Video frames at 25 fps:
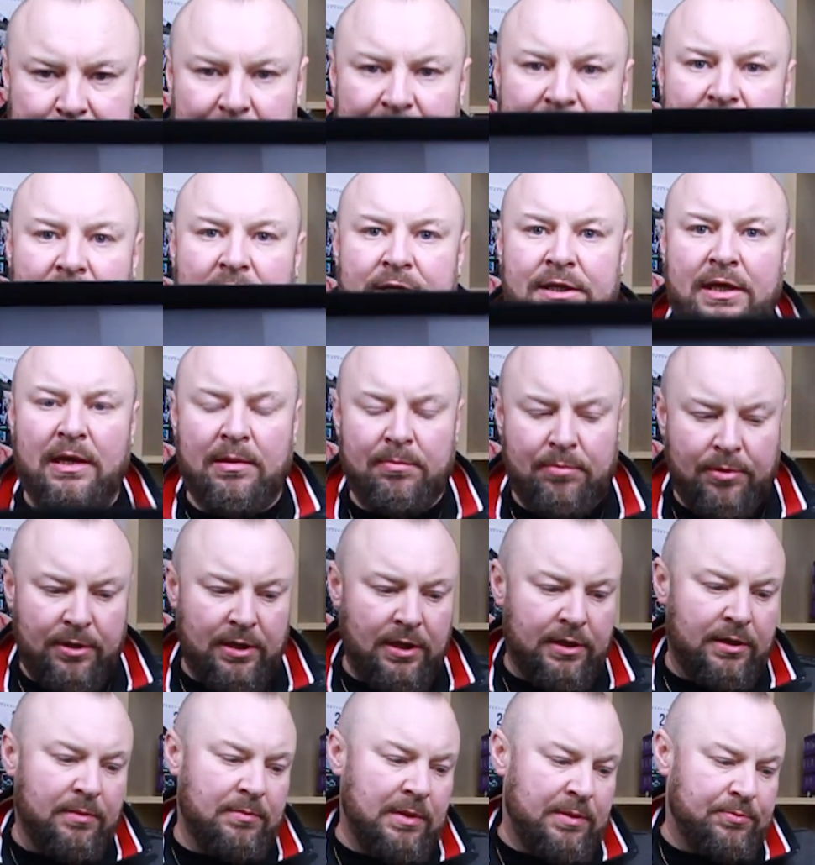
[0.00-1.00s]
pytania, bo
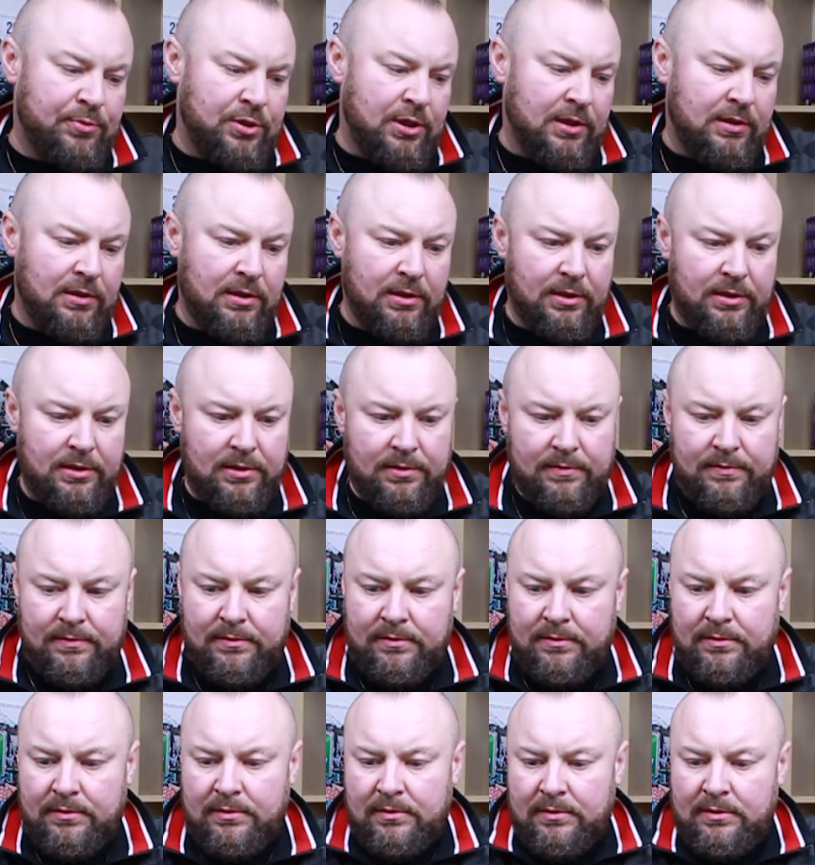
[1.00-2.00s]
ja nie mam żadnych.
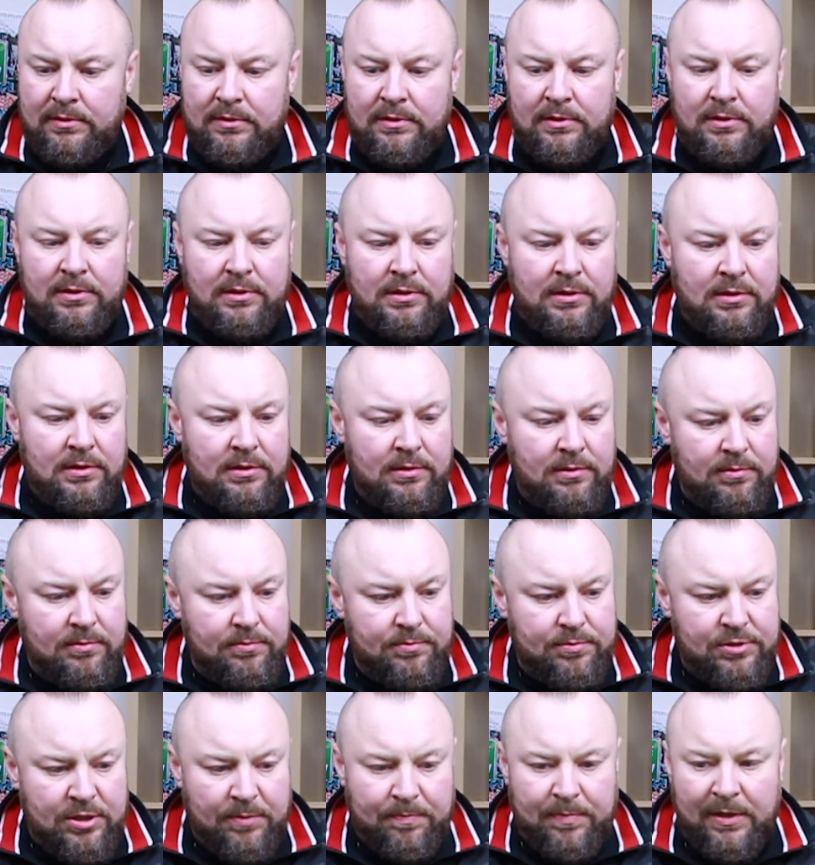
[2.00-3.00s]

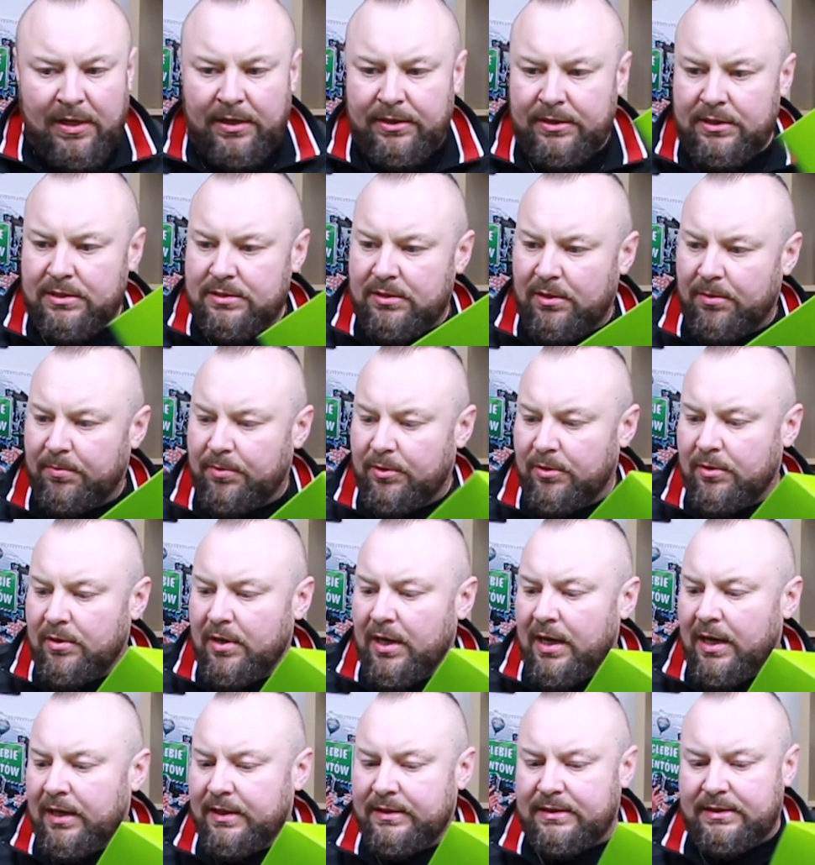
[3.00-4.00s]
Przepięknie
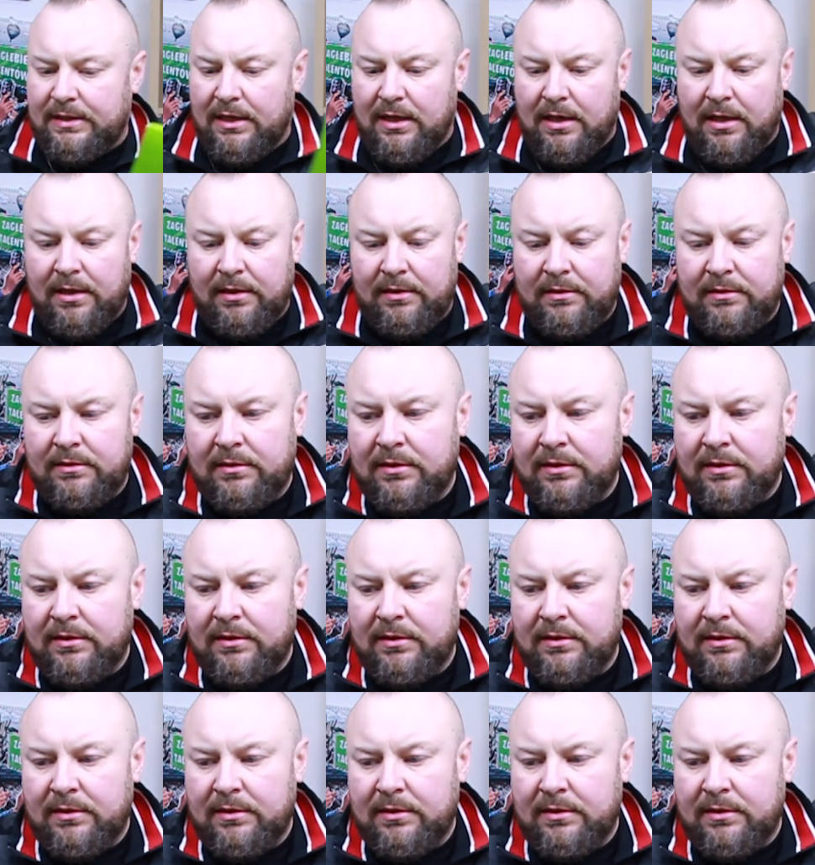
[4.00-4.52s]
zrobiona akcja.